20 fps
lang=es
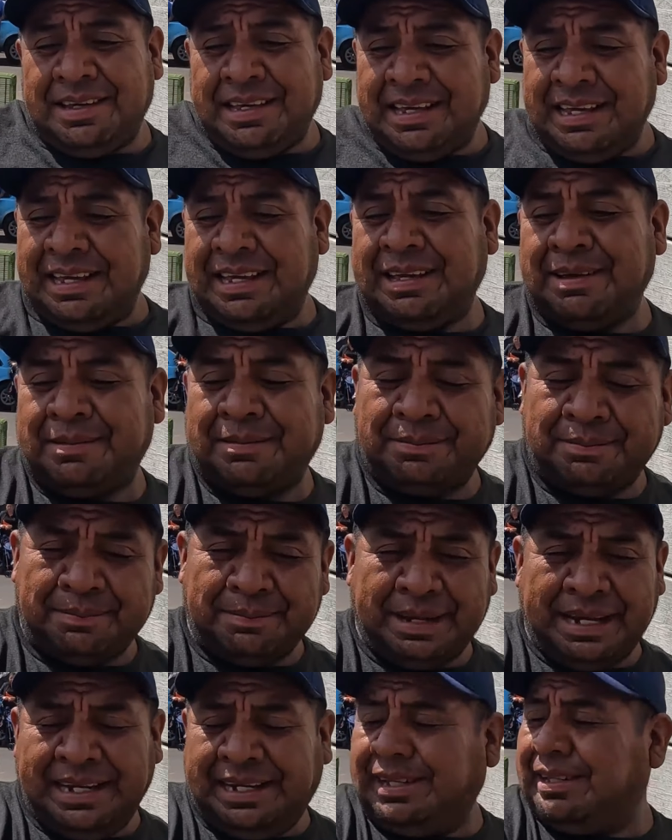gracias por la
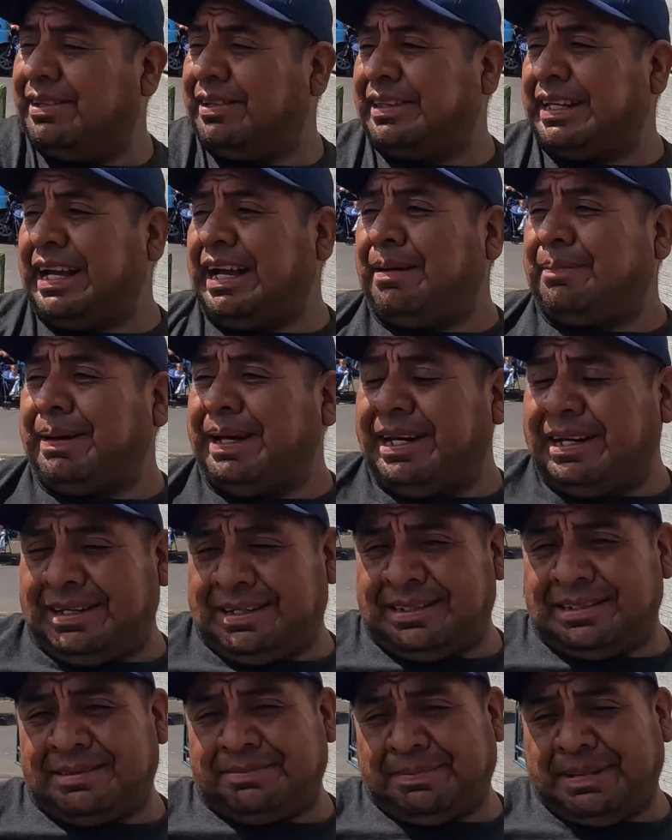información y gusto
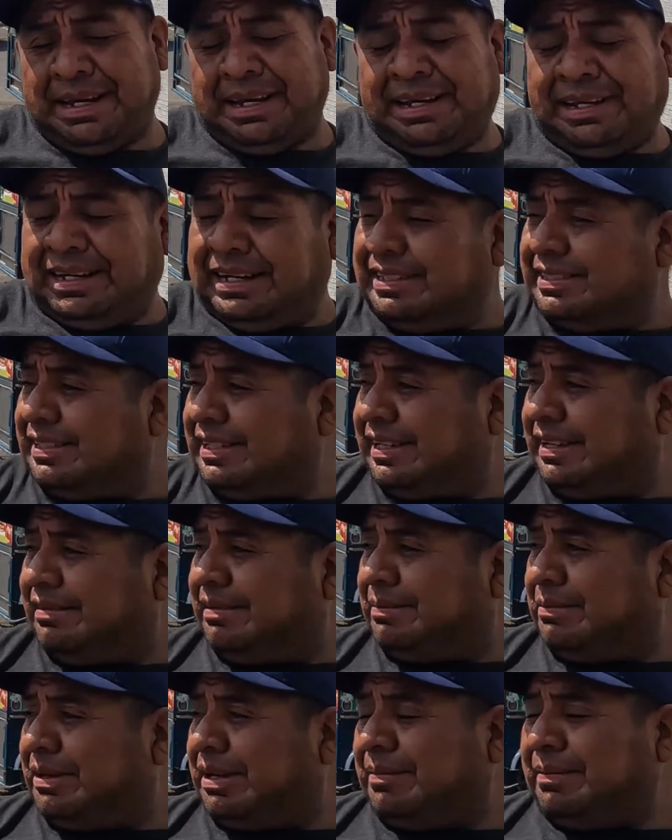saludarle. gracias,
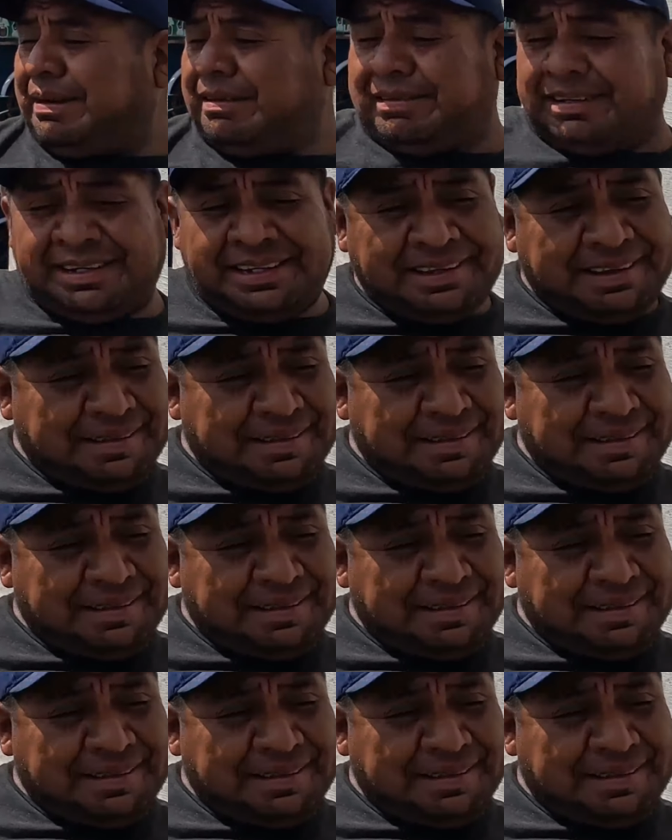jefe, muy amable.